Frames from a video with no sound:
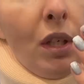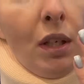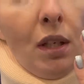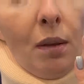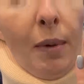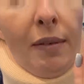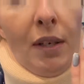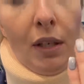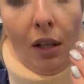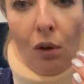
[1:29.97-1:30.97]

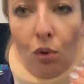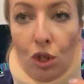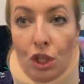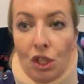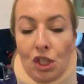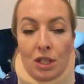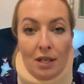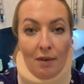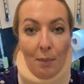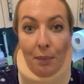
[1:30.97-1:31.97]
неимоверная кошка. Сейчас
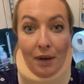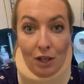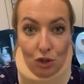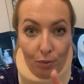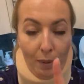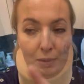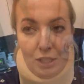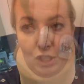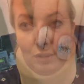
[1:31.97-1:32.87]
я вам покажу поближе.